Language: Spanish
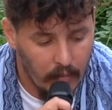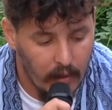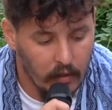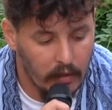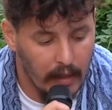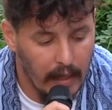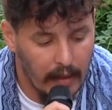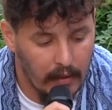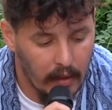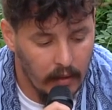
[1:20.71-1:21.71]
Pero sé que
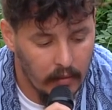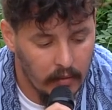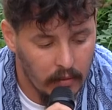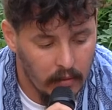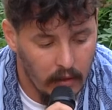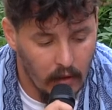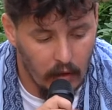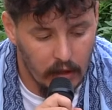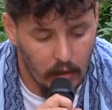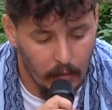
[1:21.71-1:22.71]
anda y
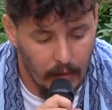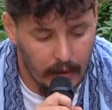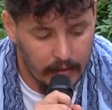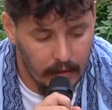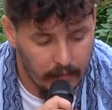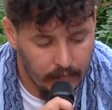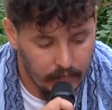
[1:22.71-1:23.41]
con eso me basta.